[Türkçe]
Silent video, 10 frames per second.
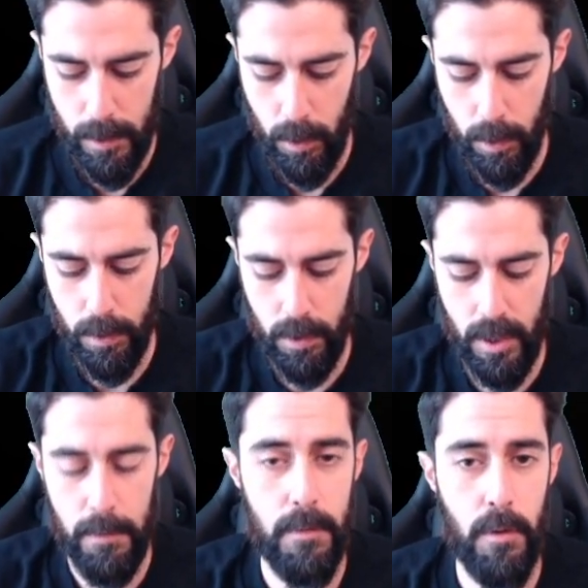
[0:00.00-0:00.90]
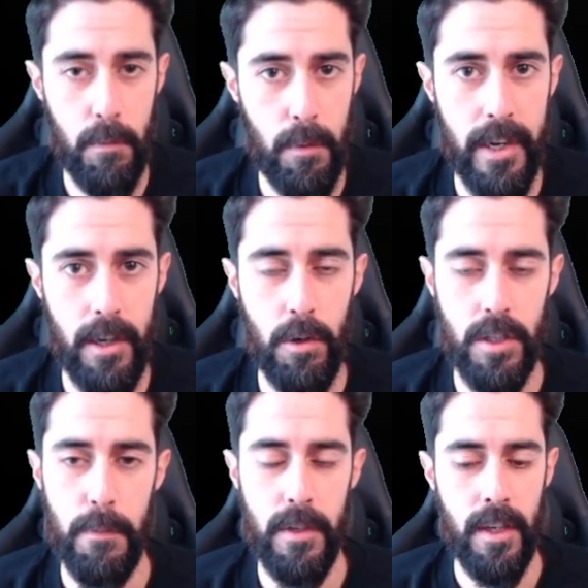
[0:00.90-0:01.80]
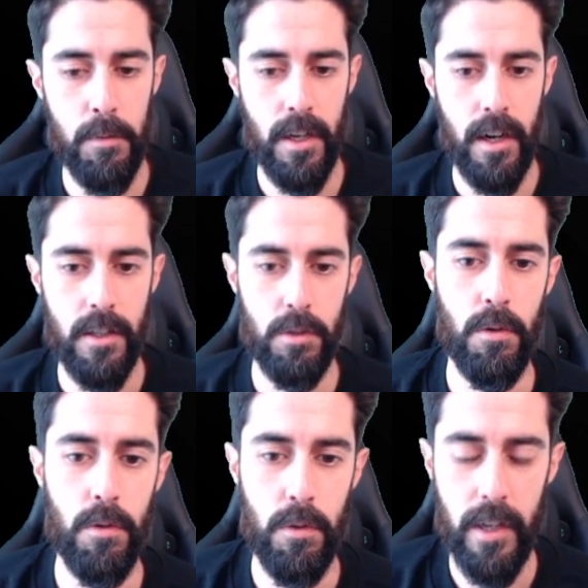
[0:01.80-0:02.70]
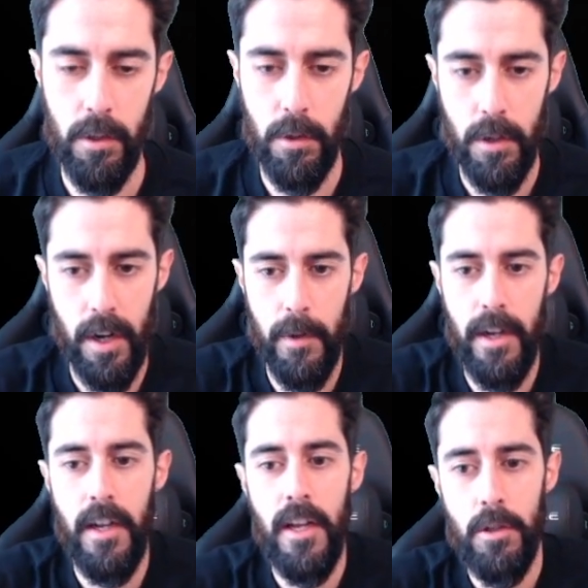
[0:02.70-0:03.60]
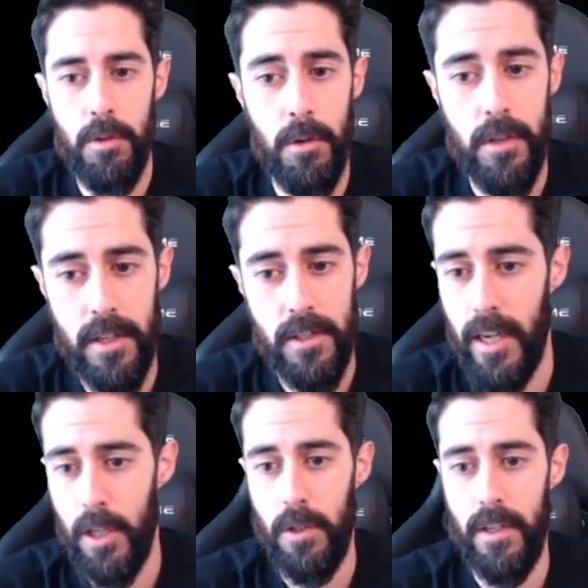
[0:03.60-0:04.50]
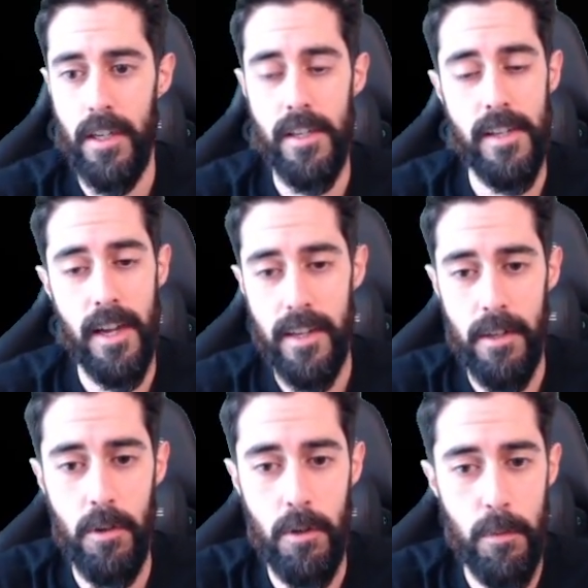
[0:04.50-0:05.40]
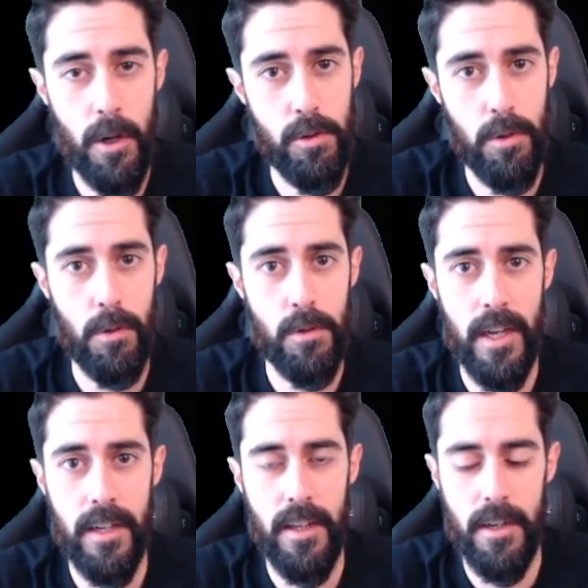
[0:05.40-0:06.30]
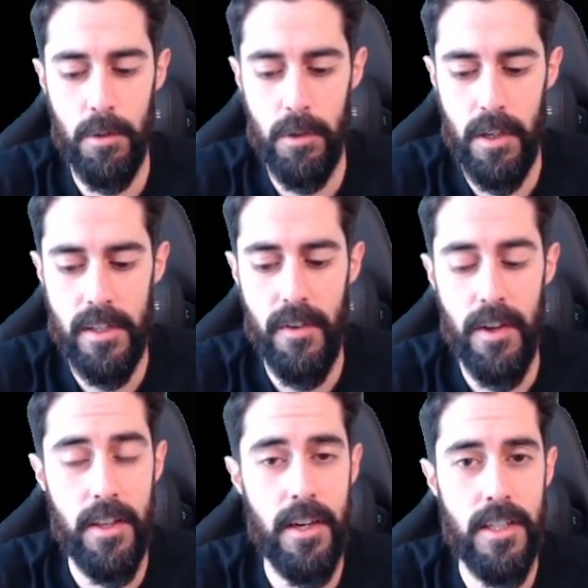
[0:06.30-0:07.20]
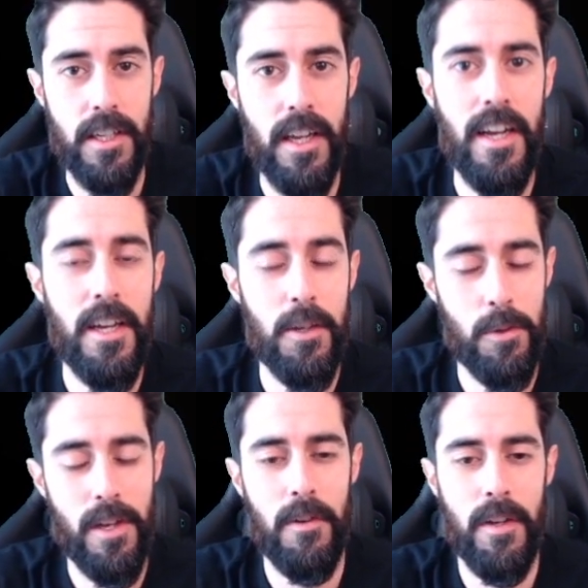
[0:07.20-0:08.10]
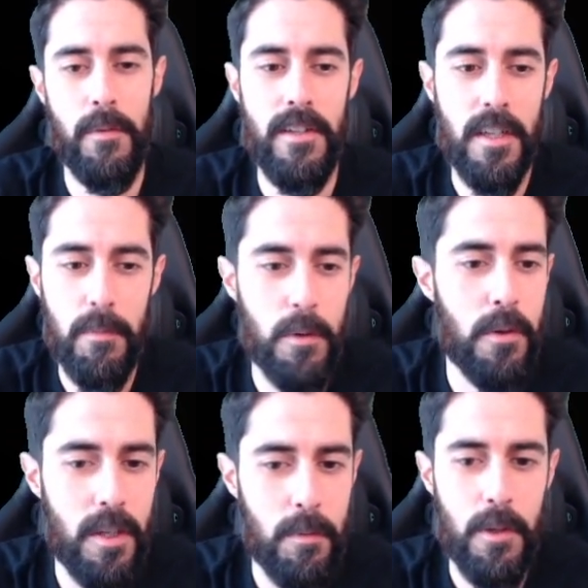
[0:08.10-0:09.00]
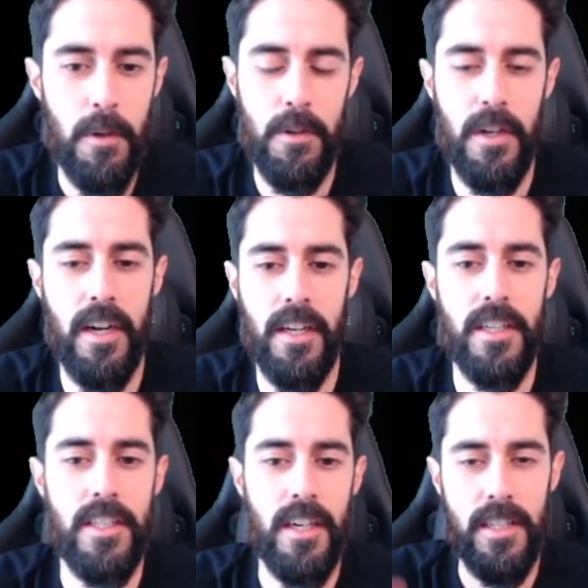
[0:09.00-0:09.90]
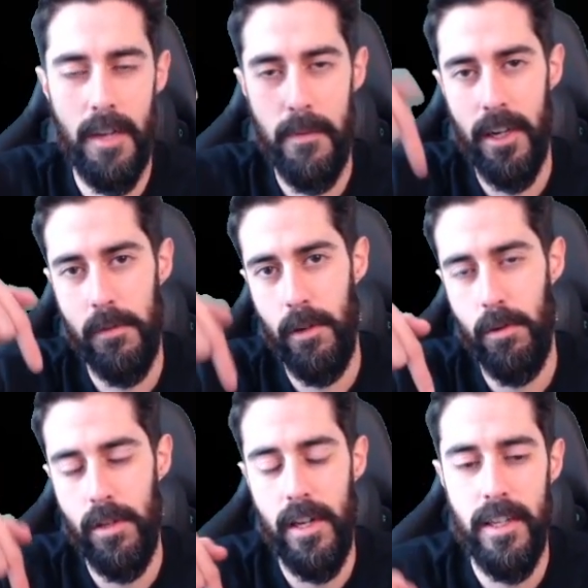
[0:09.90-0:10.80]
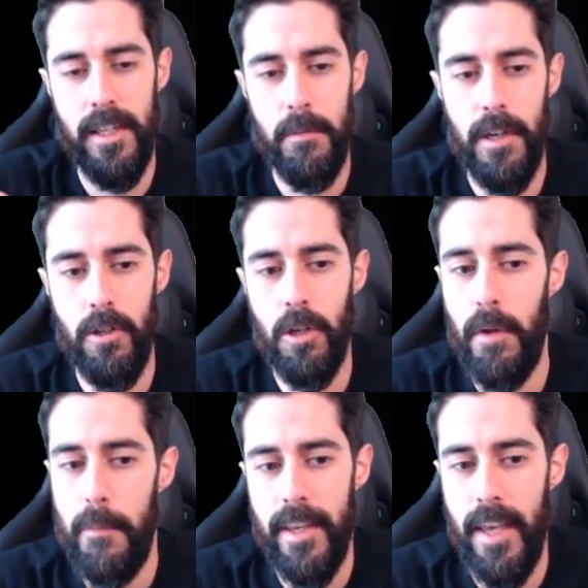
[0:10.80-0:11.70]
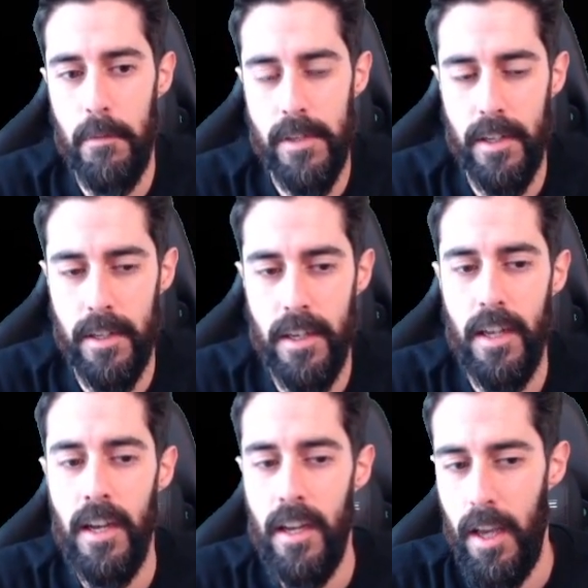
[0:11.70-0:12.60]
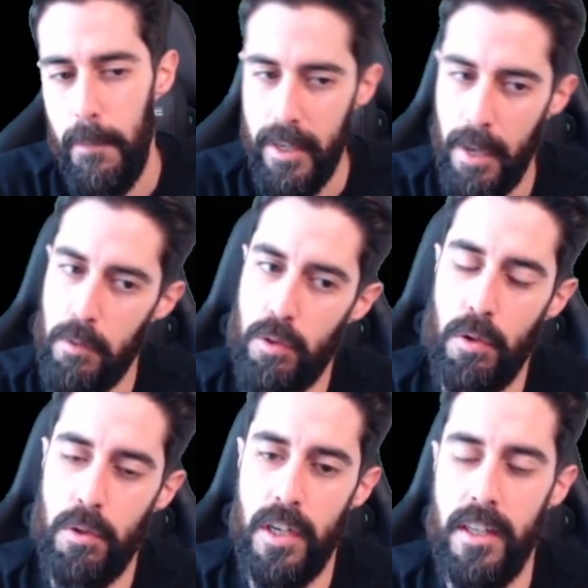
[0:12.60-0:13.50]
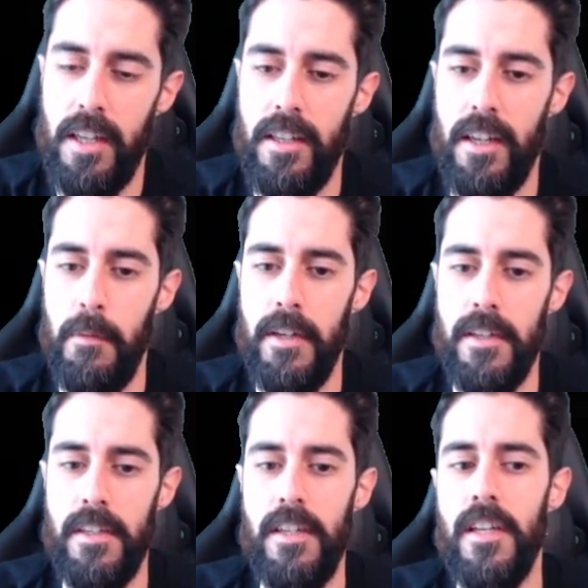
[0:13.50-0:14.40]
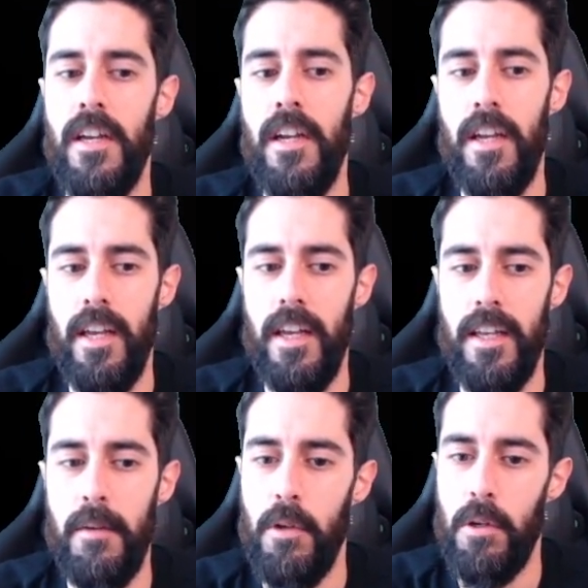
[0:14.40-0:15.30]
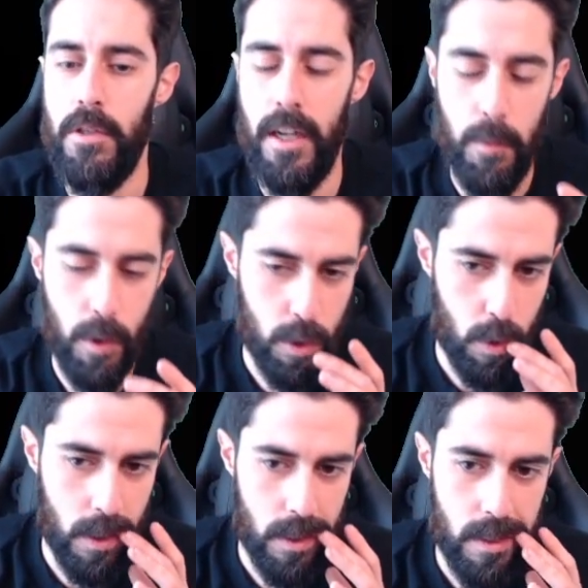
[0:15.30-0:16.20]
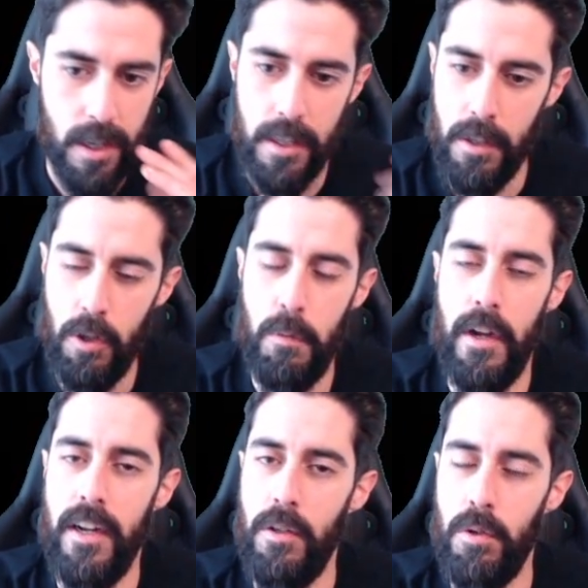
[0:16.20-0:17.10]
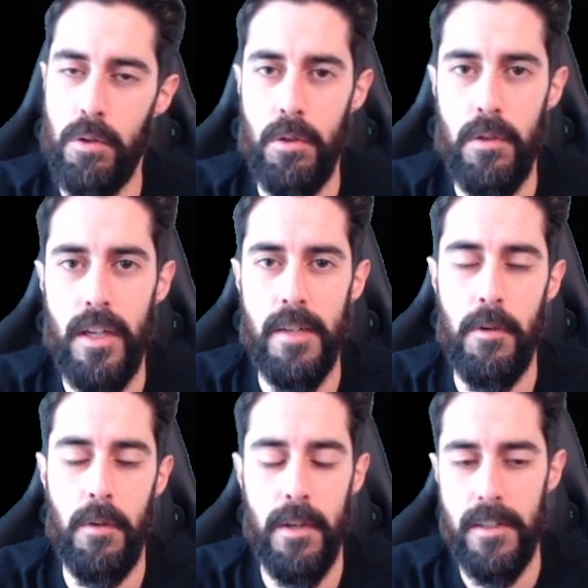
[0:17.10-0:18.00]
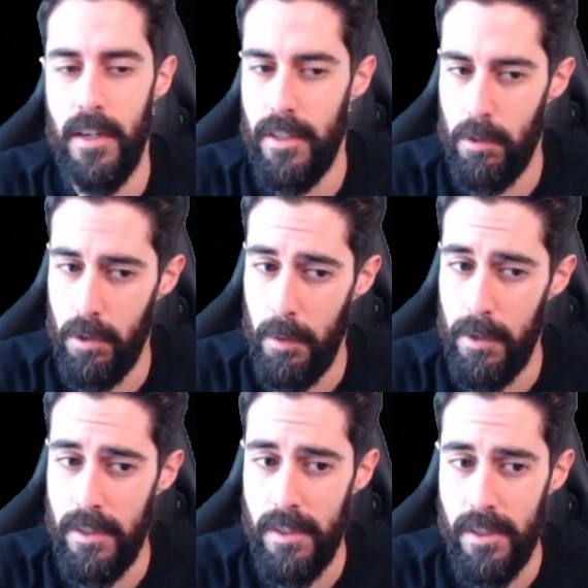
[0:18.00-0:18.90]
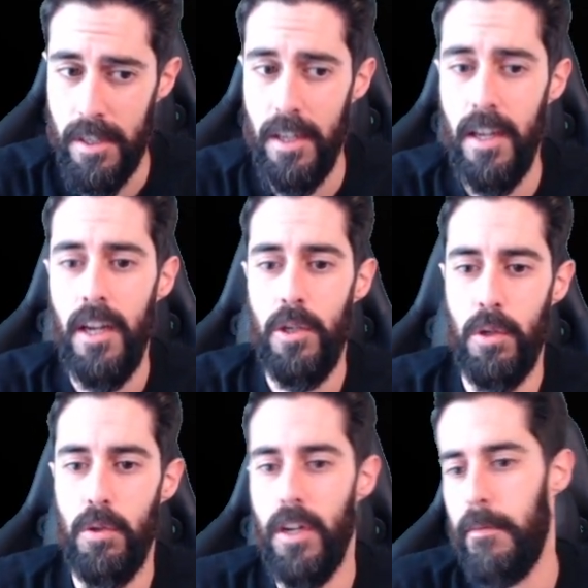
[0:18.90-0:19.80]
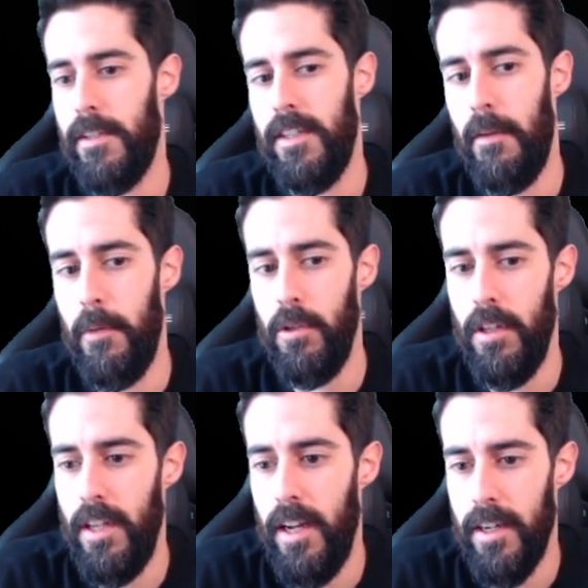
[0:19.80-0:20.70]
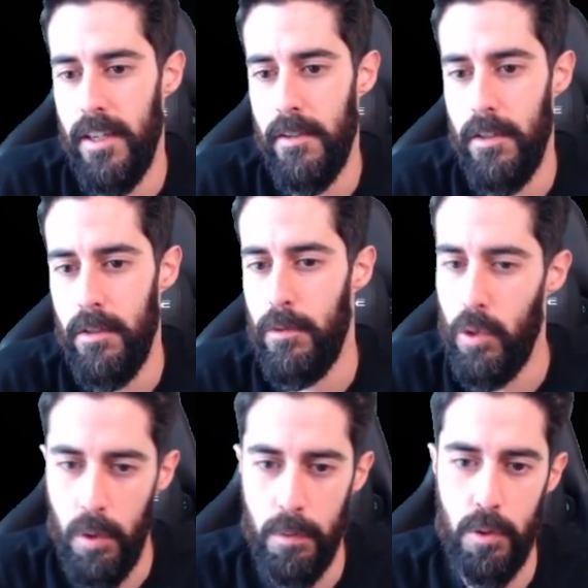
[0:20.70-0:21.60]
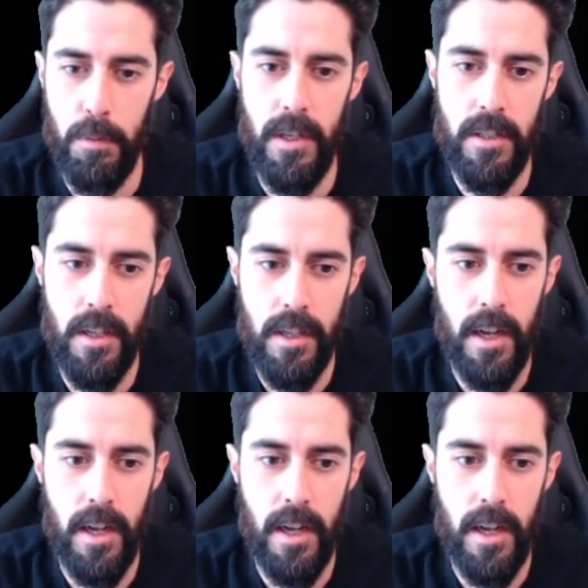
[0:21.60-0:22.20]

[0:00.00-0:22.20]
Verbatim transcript: bir oyun değil, bir bomba bekliyoruz Epic Games'ten artık son günlere doğru ama Salt and Sanctuary zannediyorum böyle Souls-like tarzı oyunları sevenler için güzel olabilecek bir oyun gibi görünüyor arkadaşlar. Açıklama kısmının üstüne linkini bırakıyorum, Epic Games linkini. Epic Games Store üzerinden de alabilirsiniz. E, ee, 24 saat boyunca ücretsiz, atın kütüphanede dursun. Ne zaman oynamak isterseniz oynayabilirsiniz ki çok donanım isteyen bir oyunda değil, herkesin çoğumuzun bilgisayarını